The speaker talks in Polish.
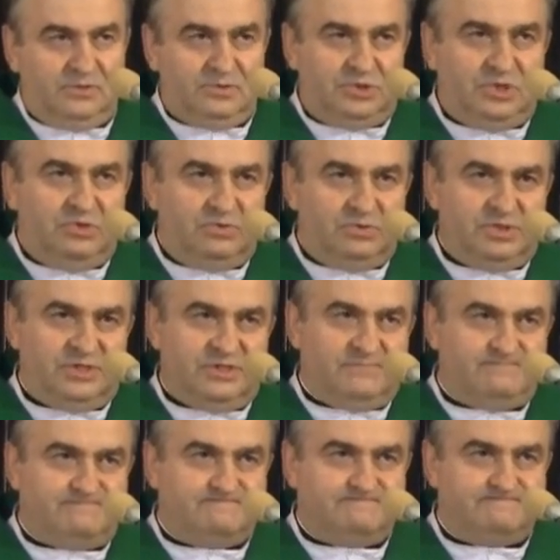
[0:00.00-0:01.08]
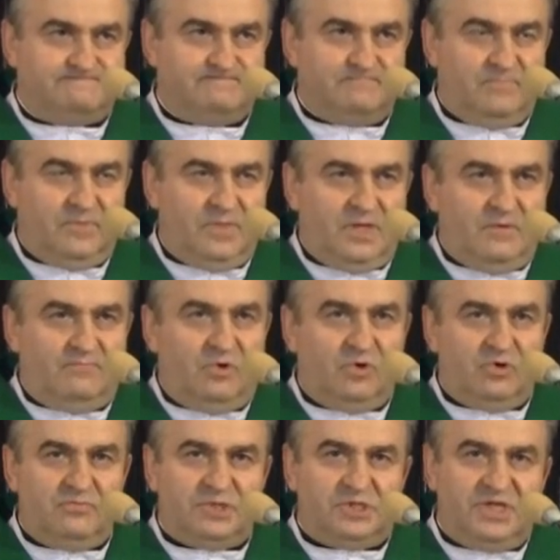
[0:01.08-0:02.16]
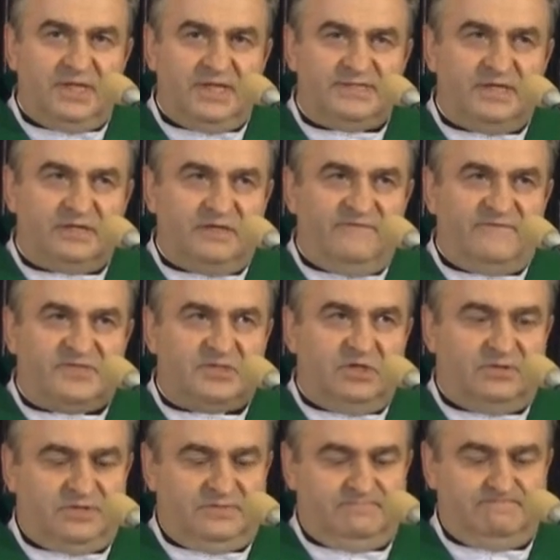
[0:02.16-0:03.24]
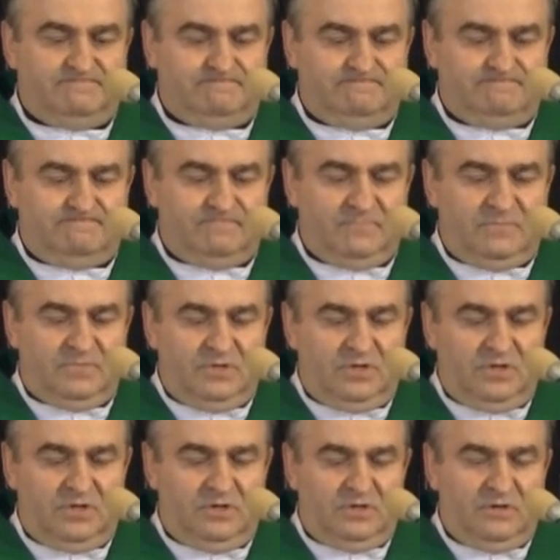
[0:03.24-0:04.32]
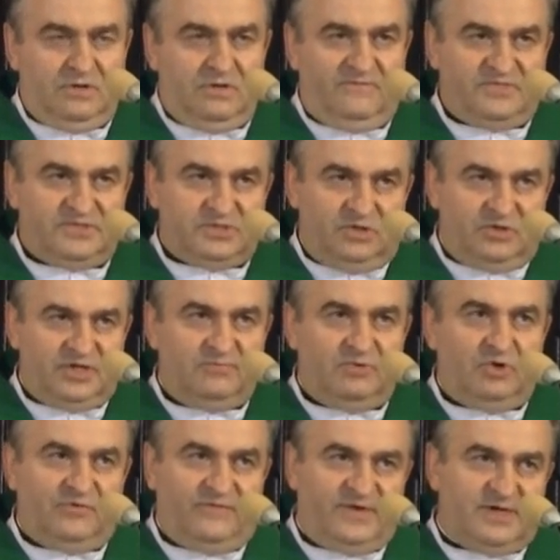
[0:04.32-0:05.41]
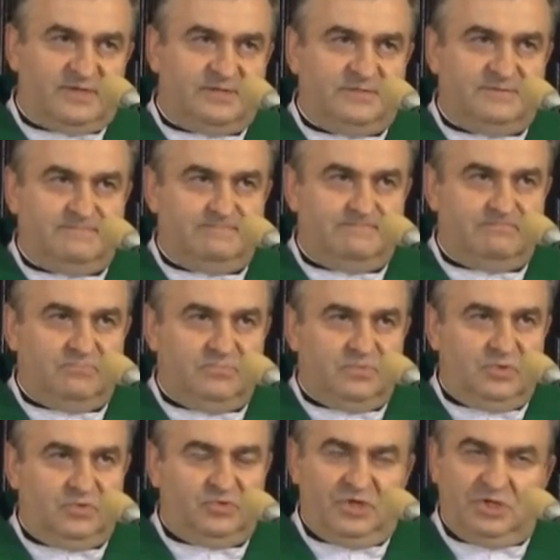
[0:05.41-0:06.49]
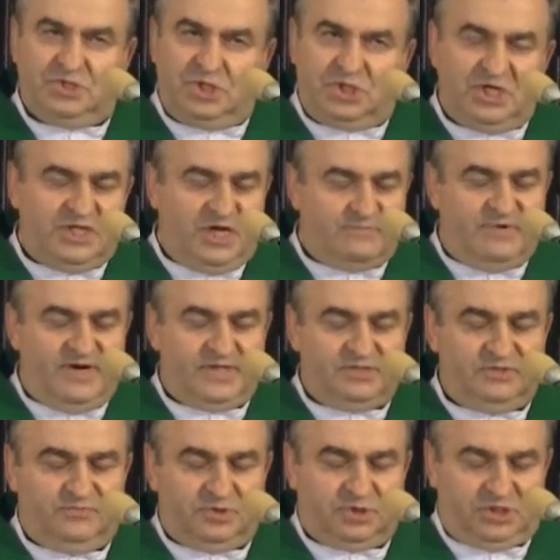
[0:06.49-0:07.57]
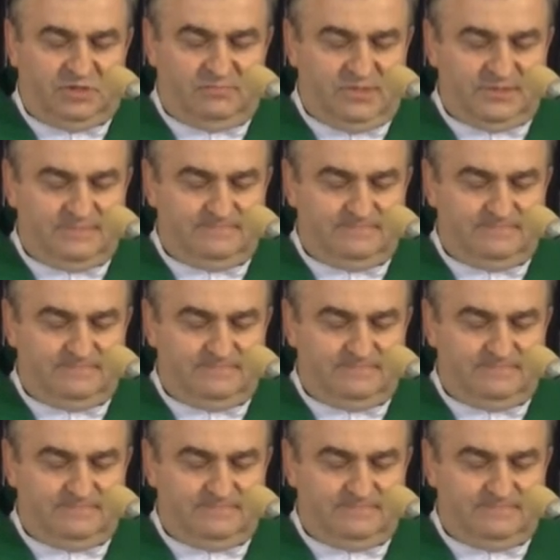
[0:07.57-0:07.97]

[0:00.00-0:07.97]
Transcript: Ci ludzie mogą być dla nas takim wzorem, wzorem odwagi, której dzisiaj tak bardzo potrzeba.